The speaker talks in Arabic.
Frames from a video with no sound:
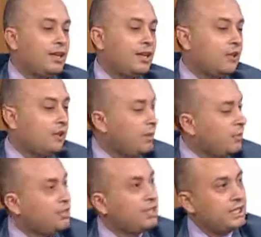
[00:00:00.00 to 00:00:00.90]

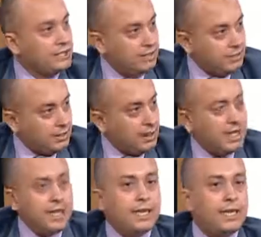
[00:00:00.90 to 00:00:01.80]
العلاقه وطيده جدا
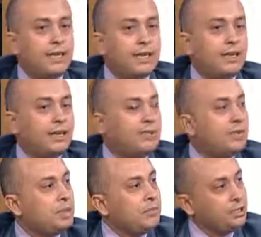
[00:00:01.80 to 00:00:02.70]
التنميه